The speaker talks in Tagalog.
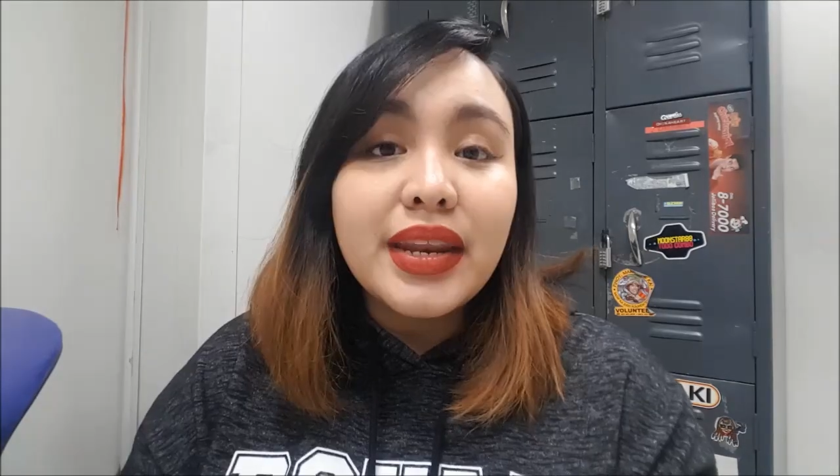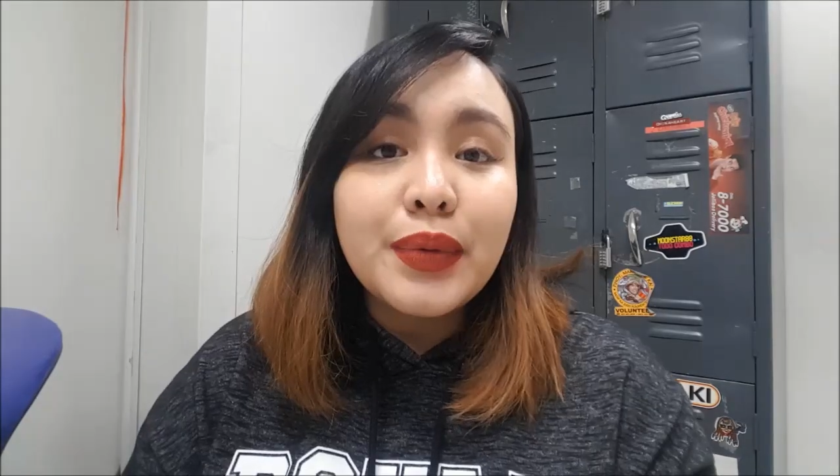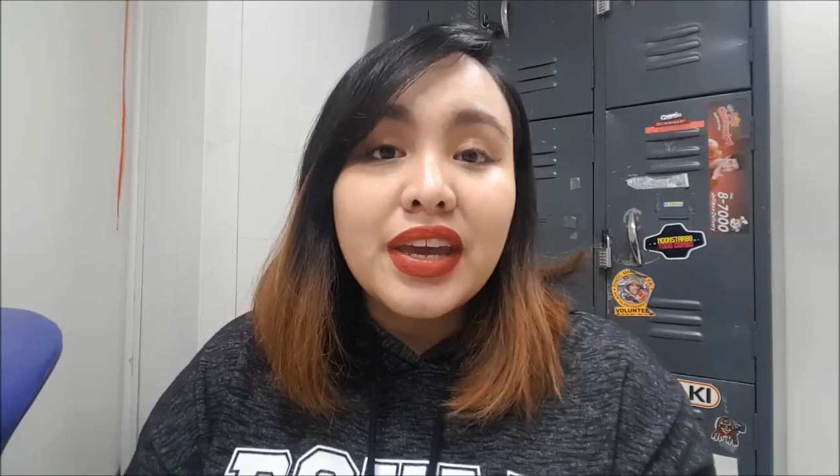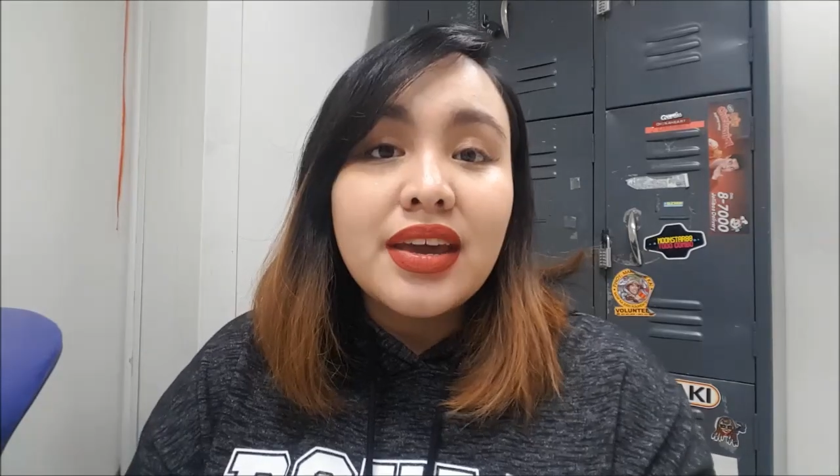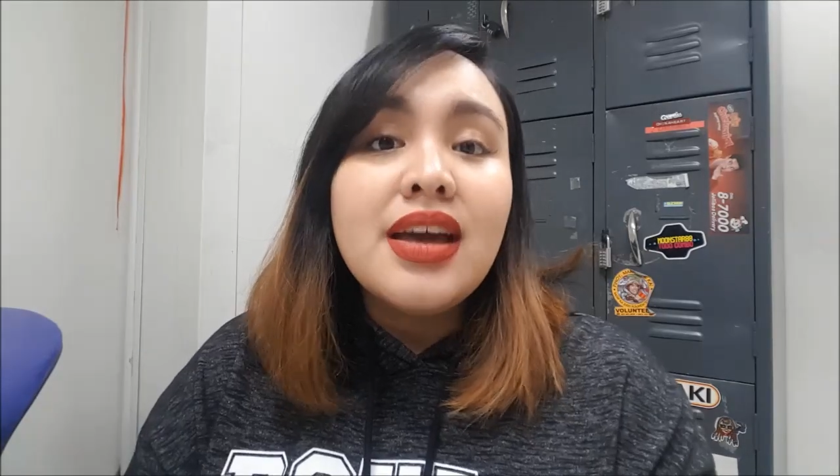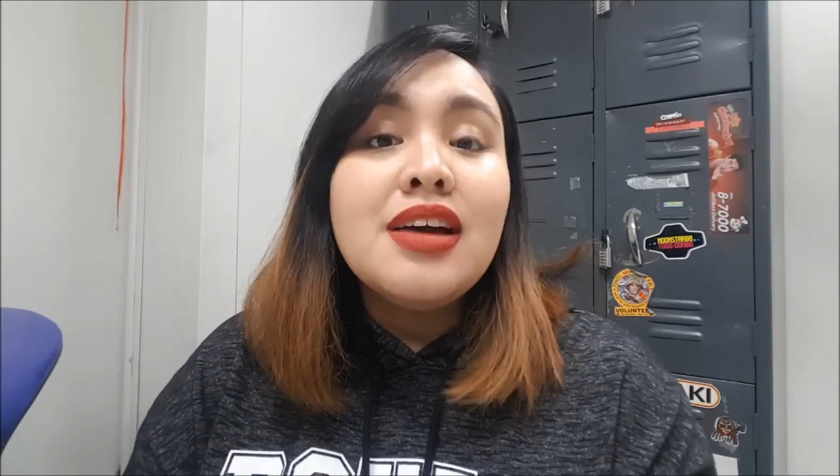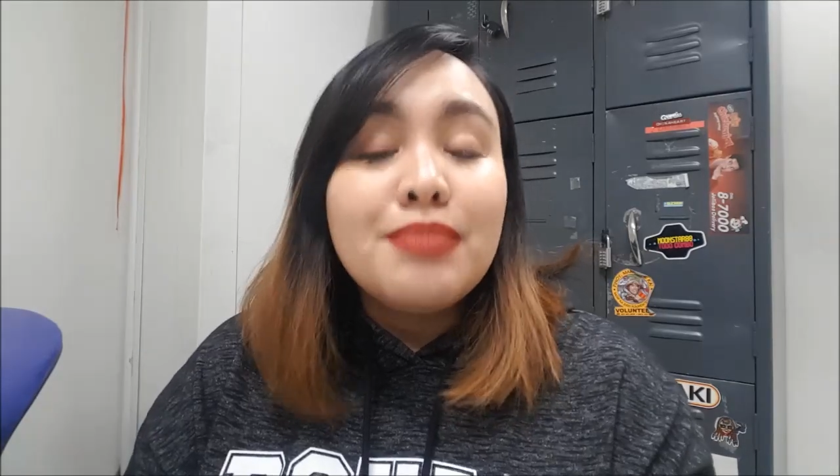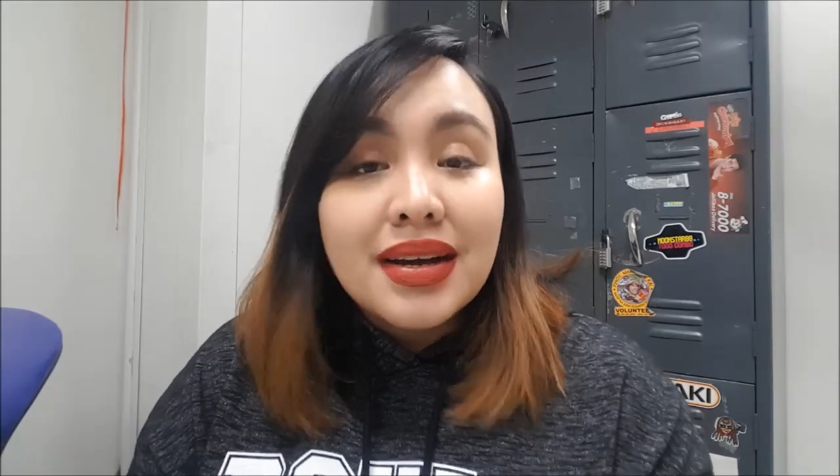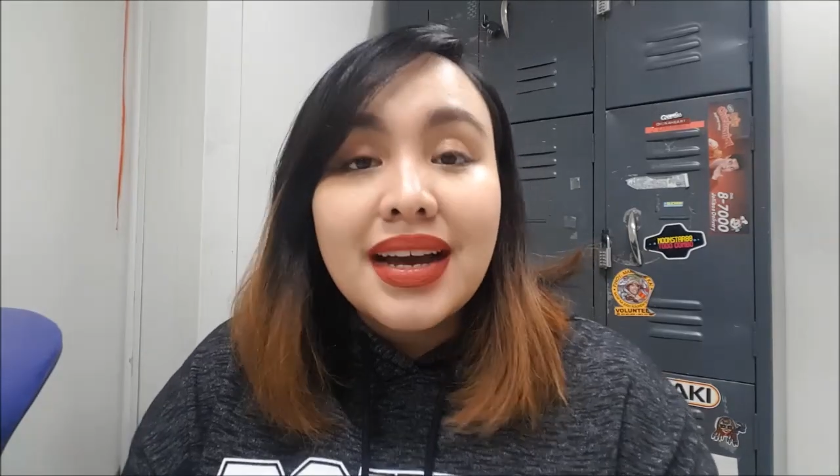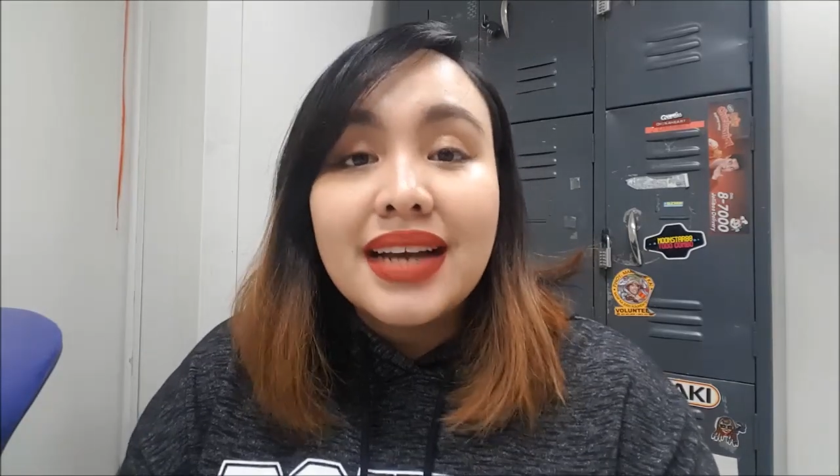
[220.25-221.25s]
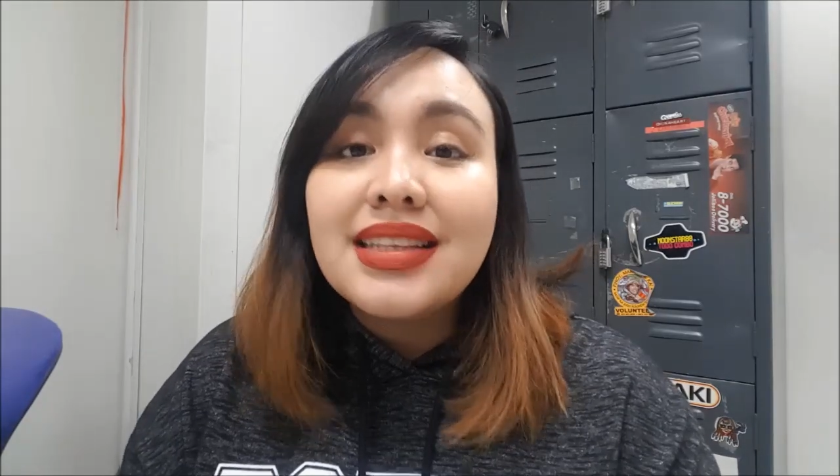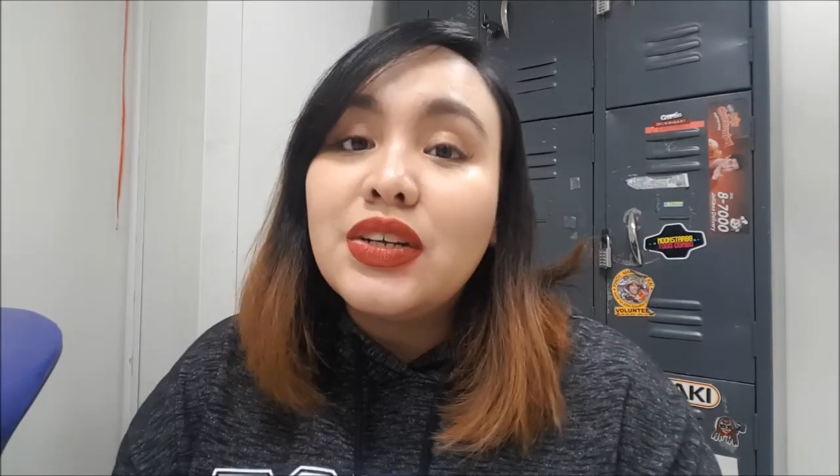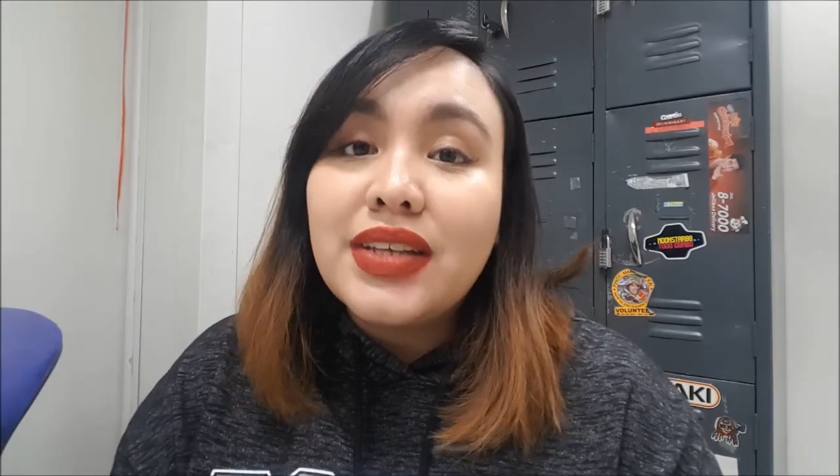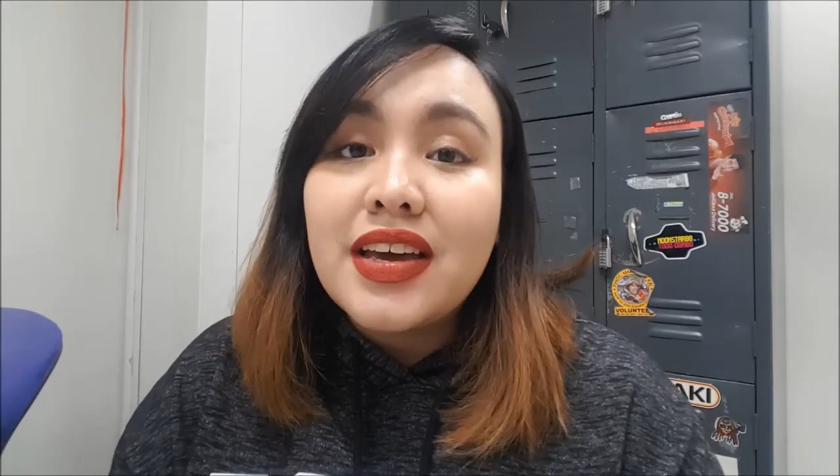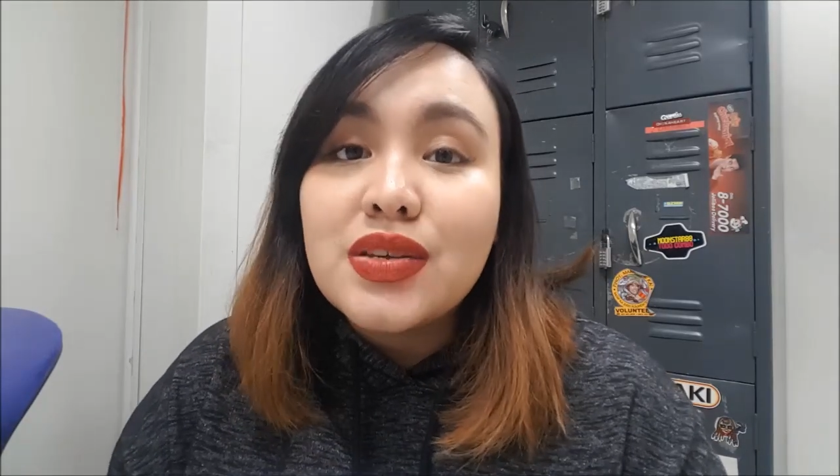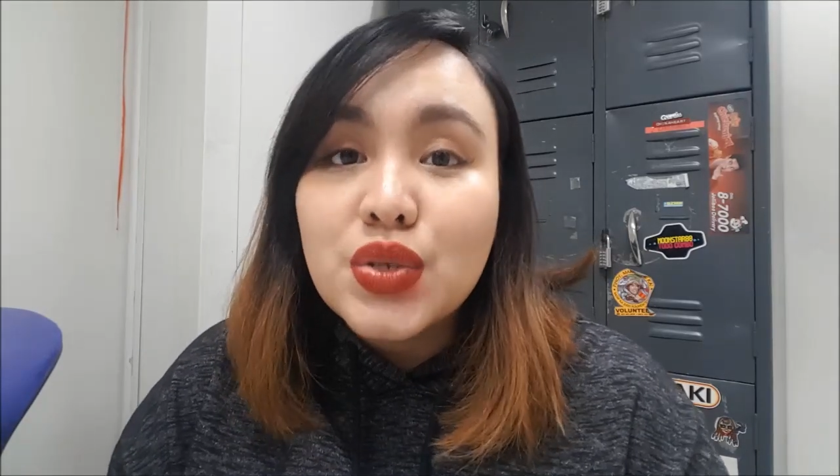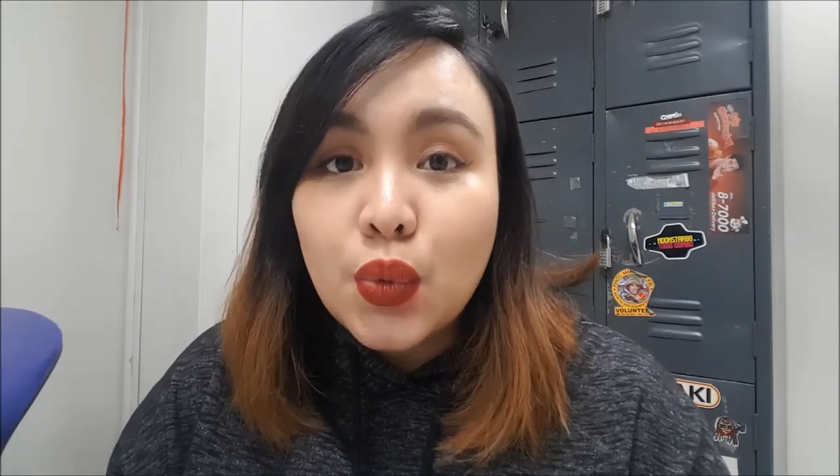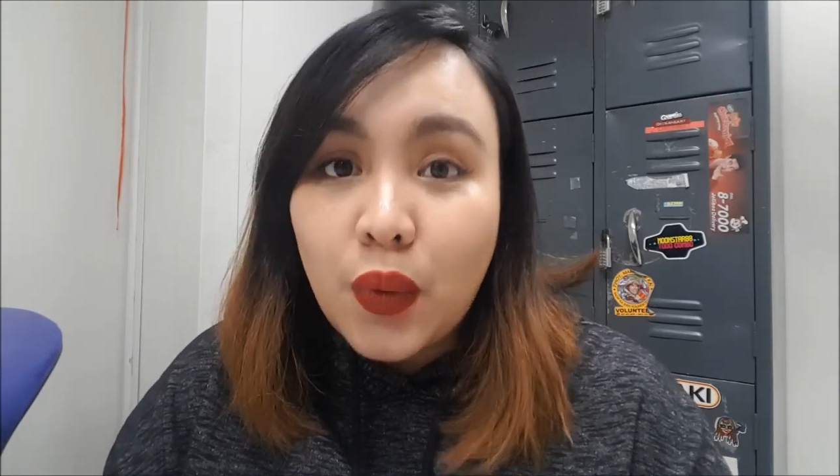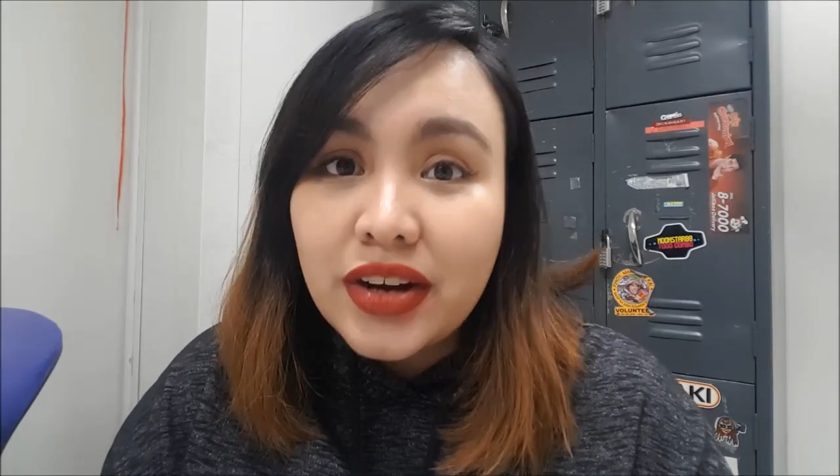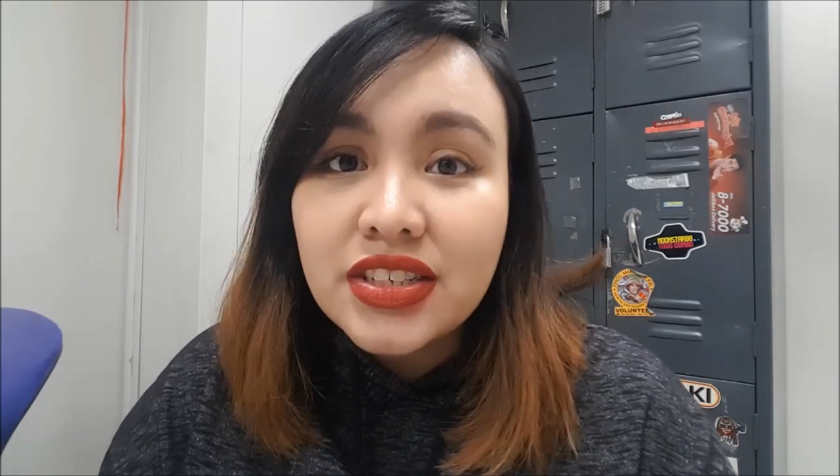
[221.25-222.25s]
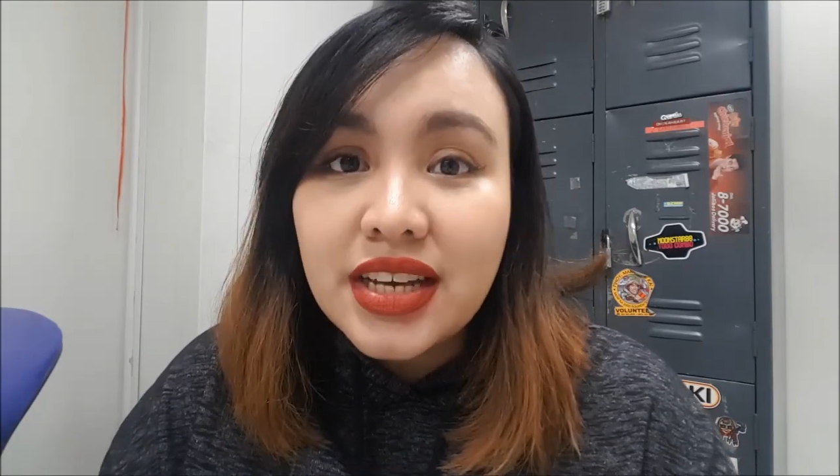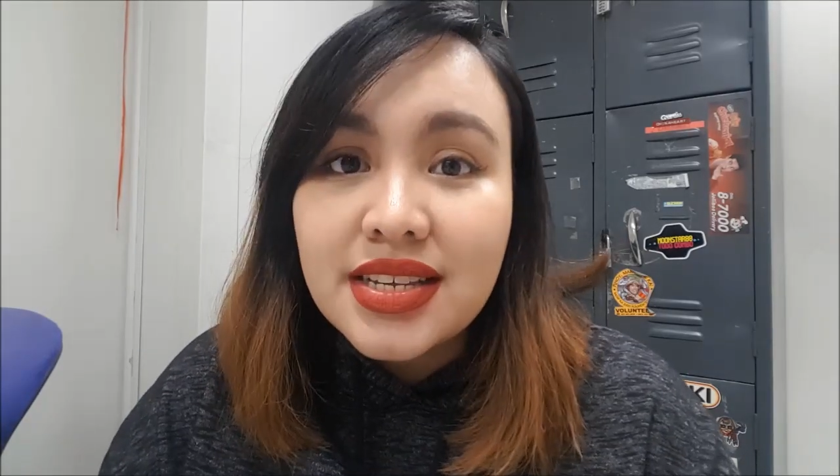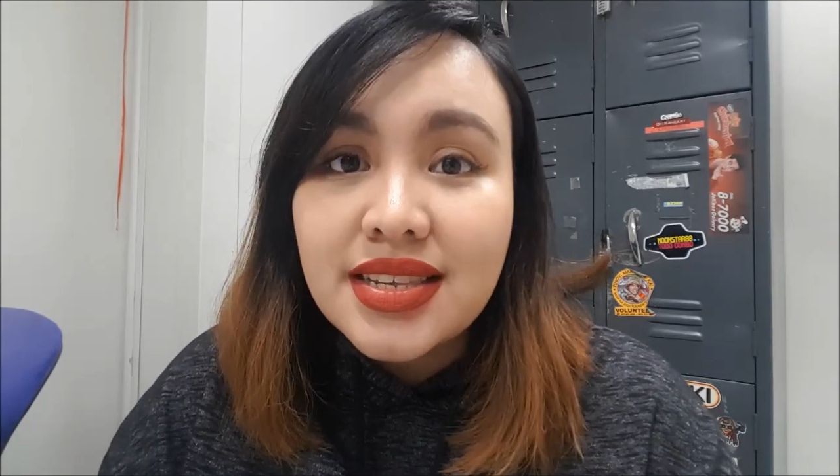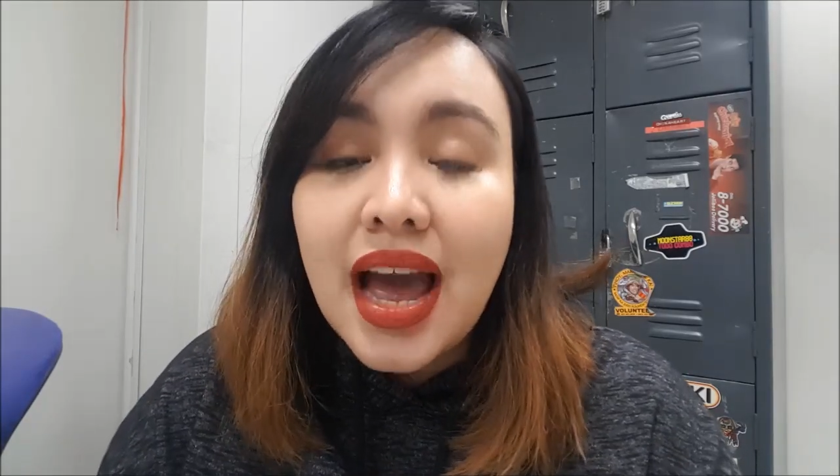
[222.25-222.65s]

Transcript: Anyway, magkakatalo tayo sa wear test.